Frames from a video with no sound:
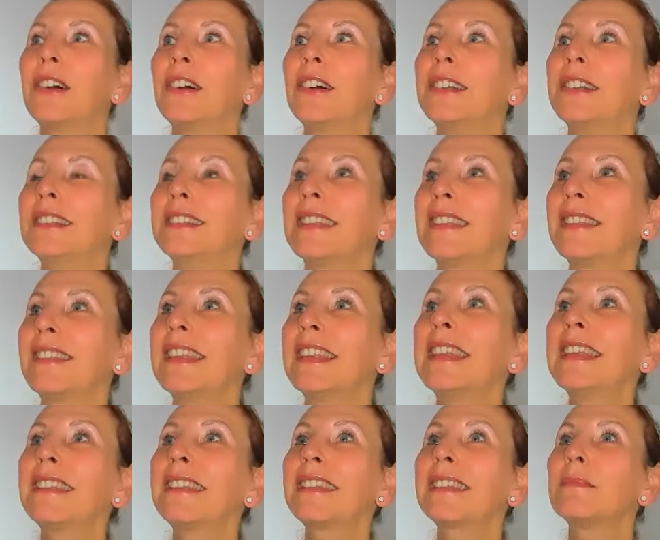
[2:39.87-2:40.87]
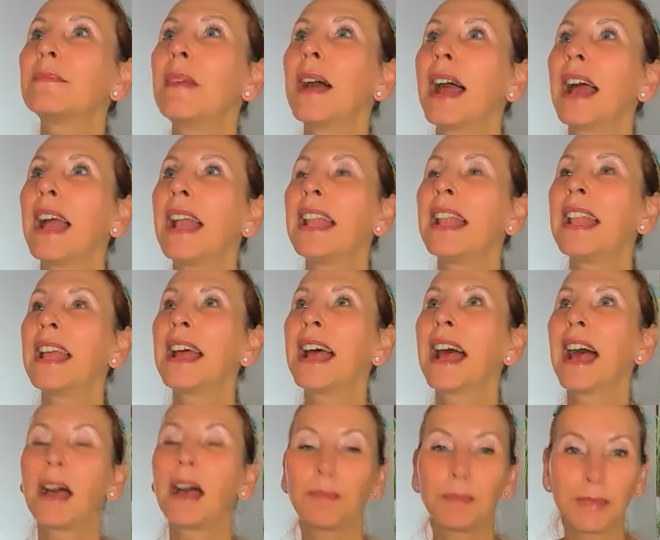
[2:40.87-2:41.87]
Und das nächste Mal
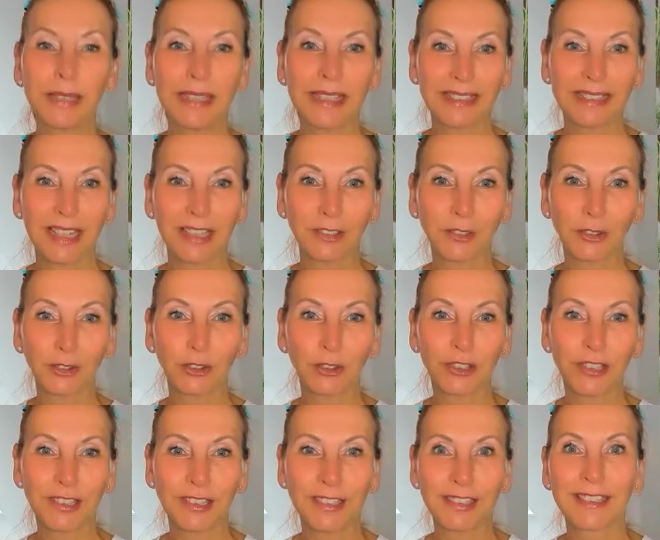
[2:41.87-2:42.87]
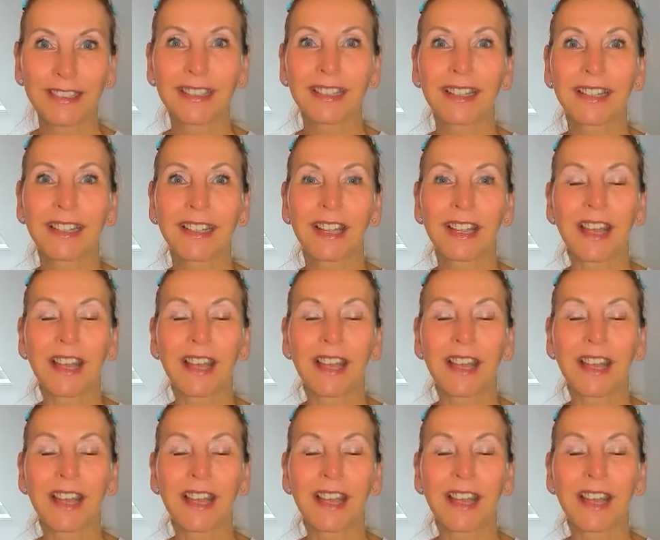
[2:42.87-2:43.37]
habe ich dann schon